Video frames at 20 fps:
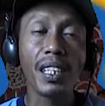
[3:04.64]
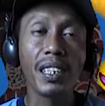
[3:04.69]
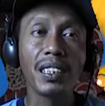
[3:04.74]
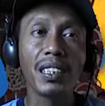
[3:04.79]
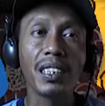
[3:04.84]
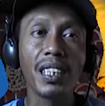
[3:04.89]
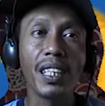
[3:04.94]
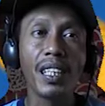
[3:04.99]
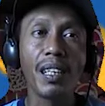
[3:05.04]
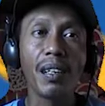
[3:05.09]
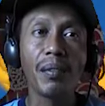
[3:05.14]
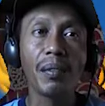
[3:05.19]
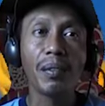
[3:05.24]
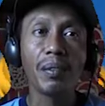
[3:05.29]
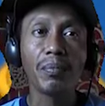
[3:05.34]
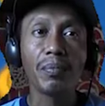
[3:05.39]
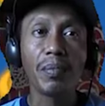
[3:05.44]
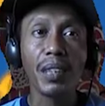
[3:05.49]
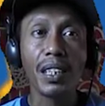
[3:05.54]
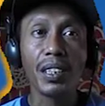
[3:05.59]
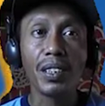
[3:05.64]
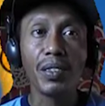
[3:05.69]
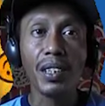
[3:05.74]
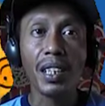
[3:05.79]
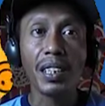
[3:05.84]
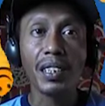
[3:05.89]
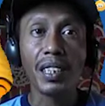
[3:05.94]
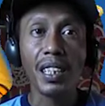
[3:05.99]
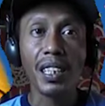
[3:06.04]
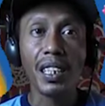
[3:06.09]
saya
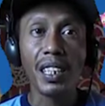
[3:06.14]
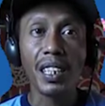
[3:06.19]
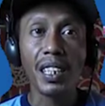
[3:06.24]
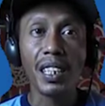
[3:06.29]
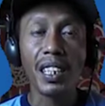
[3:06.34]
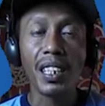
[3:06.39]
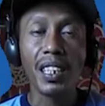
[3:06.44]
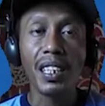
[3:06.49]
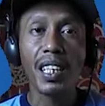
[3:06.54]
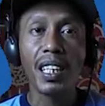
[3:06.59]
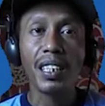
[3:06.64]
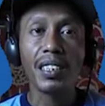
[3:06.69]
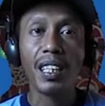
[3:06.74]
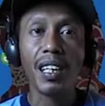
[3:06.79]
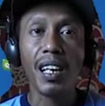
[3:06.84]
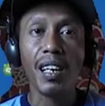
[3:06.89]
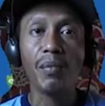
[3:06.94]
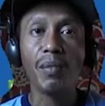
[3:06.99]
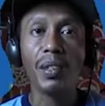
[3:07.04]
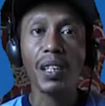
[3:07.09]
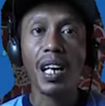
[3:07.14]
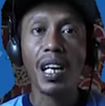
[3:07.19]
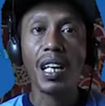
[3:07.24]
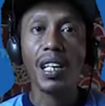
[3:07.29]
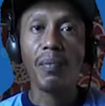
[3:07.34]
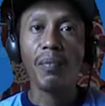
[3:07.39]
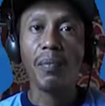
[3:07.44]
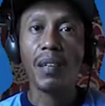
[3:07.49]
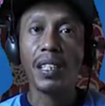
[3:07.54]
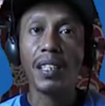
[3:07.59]
mengajukan channel ini nggak terlalu berharap
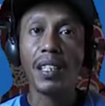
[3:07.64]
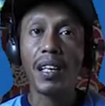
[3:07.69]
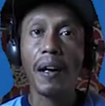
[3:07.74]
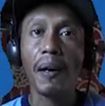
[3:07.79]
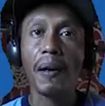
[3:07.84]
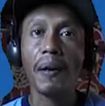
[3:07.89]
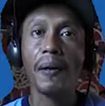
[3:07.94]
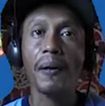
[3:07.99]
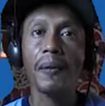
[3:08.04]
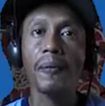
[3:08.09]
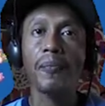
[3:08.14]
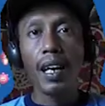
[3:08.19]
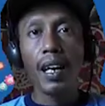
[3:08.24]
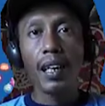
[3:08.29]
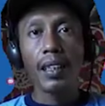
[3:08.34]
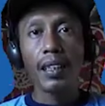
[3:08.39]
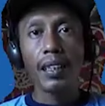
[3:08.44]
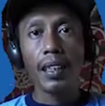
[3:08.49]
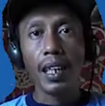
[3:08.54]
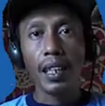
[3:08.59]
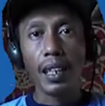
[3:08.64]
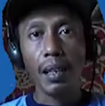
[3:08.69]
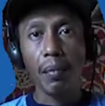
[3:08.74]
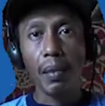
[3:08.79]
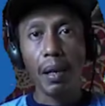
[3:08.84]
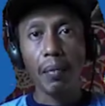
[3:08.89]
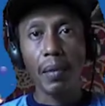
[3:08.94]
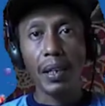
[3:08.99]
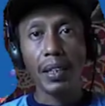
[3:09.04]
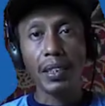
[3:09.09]
banyak, karena
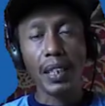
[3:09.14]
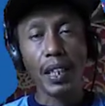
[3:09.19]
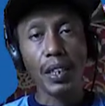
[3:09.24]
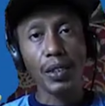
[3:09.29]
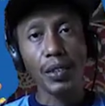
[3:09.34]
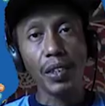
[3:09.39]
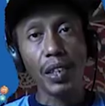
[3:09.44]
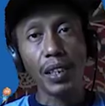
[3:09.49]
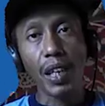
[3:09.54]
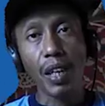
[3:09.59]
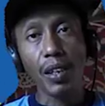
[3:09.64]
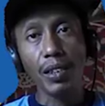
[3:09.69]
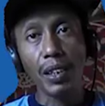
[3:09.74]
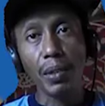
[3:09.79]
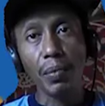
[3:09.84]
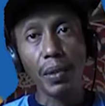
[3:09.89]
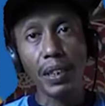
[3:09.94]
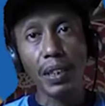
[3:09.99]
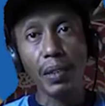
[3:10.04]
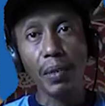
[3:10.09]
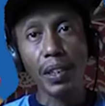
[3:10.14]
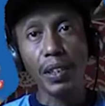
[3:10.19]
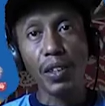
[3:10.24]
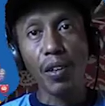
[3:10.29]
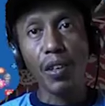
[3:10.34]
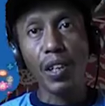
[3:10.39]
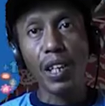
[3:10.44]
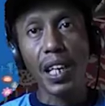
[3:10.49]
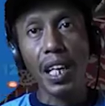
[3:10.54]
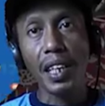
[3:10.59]
memang saya sudah tahu sifat-sifat
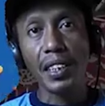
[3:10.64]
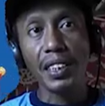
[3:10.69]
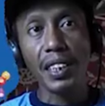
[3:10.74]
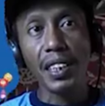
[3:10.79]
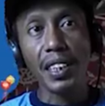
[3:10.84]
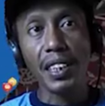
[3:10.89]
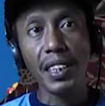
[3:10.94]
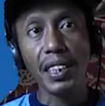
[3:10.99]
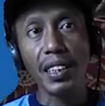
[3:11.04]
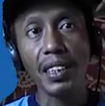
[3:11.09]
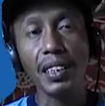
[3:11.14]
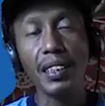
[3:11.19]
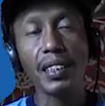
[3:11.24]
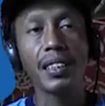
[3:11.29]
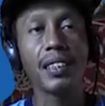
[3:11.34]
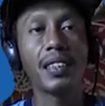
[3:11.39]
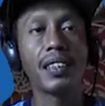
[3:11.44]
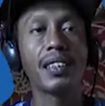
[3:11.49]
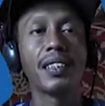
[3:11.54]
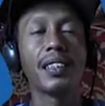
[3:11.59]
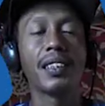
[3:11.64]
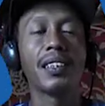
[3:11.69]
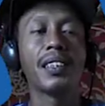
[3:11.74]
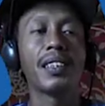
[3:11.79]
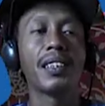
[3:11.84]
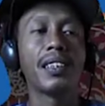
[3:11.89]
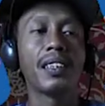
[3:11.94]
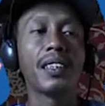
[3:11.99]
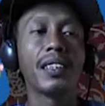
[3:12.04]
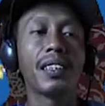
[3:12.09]
Google Ads ini.
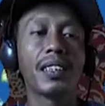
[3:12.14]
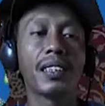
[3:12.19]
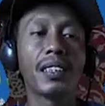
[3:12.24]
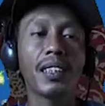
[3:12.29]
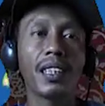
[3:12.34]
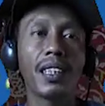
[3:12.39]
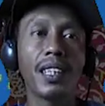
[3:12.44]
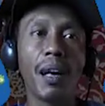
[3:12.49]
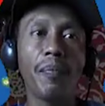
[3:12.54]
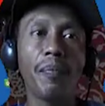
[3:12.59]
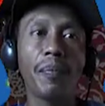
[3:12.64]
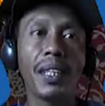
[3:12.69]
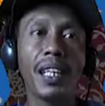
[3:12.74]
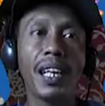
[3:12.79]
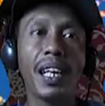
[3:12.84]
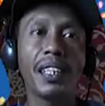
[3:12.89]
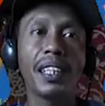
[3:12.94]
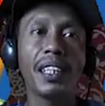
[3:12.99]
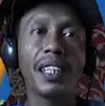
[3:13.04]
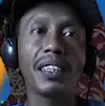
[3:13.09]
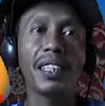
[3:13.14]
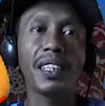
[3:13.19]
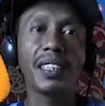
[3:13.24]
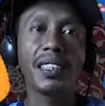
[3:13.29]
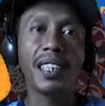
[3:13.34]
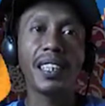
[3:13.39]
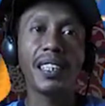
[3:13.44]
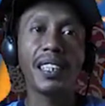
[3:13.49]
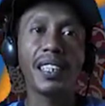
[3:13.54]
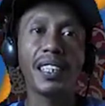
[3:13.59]
Tetapi anehnya
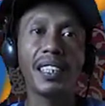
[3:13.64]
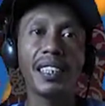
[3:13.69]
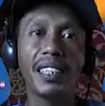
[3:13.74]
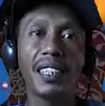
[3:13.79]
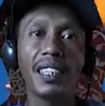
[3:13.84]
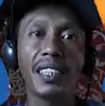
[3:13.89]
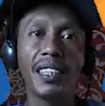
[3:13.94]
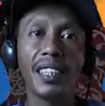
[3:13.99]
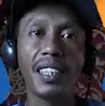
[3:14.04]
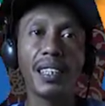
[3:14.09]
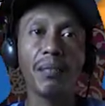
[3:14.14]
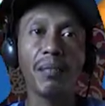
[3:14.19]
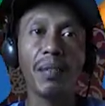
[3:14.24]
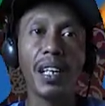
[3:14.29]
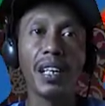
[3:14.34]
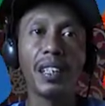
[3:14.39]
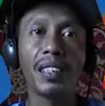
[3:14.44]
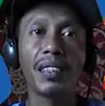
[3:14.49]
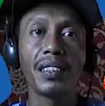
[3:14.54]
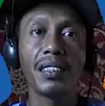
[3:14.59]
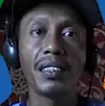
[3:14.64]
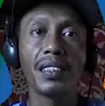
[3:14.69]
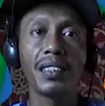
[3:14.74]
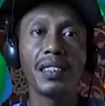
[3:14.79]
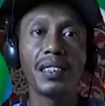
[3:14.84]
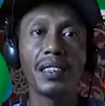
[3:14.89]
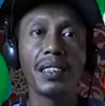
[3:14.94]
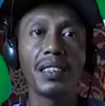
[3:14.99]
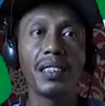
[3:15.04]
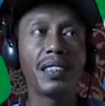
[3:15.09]
channel ini keterima,
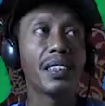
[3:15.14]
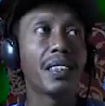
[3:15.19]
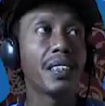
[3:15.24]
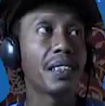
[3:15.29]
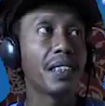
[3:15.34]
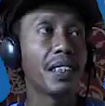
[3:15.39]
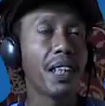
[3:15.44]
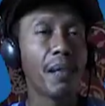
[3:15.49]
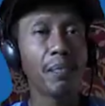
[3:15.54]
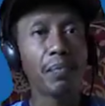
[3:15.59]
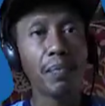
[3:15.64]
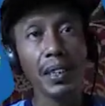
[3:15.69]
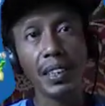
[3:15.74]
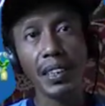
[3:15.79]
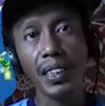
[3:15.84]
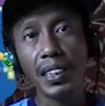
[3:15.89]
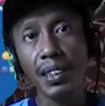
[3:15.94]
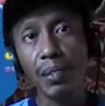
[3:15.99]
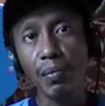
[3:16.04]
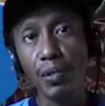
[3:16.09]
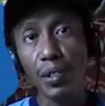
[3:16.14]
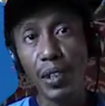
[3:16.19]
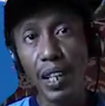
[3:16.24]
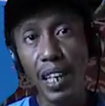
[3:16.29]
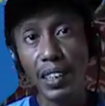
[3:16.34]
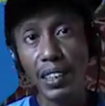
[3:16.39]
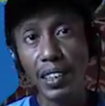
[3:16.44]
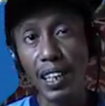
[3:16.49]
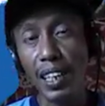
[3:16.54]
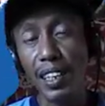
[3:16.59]
dan persis sebulan
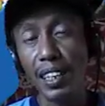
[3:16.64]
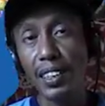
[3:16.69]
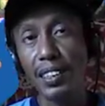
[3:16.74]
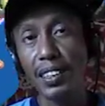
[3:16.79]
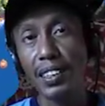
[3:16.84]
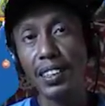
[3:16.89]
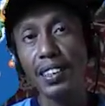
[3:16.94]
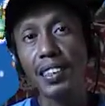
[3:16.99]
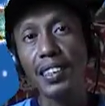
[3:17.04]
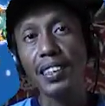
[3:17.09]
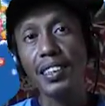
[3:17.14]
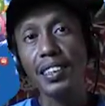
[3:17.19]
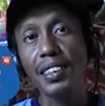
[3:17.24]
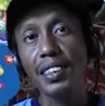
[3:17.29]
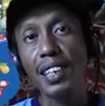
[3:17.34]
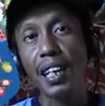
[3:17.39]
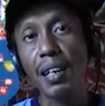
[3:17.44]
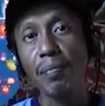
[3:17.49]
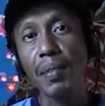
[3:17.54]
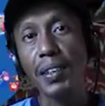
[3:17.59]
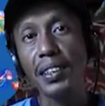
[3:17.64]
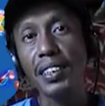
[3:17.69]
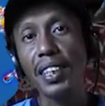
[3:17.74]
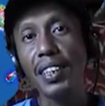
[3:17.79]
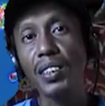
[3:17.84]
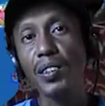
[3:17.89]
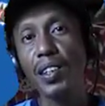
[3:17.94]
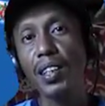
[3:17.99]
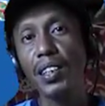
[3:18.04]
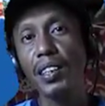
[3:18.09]
ya, dapat deh
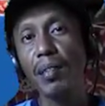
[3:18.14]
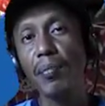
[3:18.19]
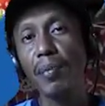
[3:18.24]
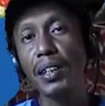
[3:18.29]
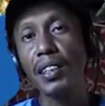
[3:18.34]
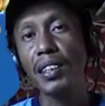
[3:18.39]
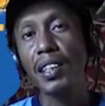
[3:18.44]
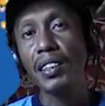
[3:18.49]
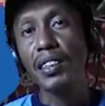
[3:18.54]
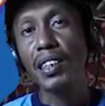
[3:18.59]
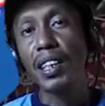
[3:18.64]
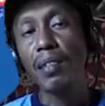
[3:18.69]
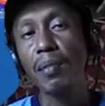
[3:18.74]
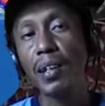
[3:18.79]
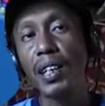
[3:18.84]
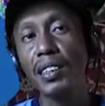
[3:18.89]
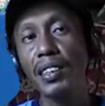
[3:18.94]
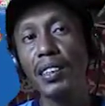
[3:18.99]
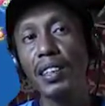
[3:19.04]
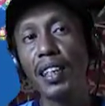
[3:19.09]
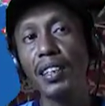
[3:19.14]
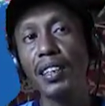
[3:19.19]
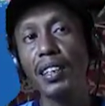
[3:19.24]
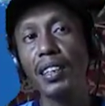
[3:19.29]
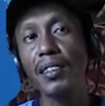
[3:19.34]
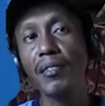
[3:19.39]
seperti yang saya bahas tadi.